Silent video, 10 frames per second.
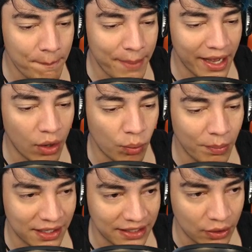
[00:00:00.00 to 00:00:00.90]
pega o
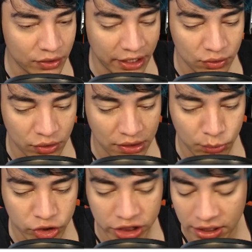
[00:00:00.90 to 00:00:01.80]
martelo dentro da
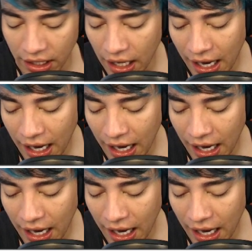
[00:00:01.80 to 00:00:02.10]
mochila,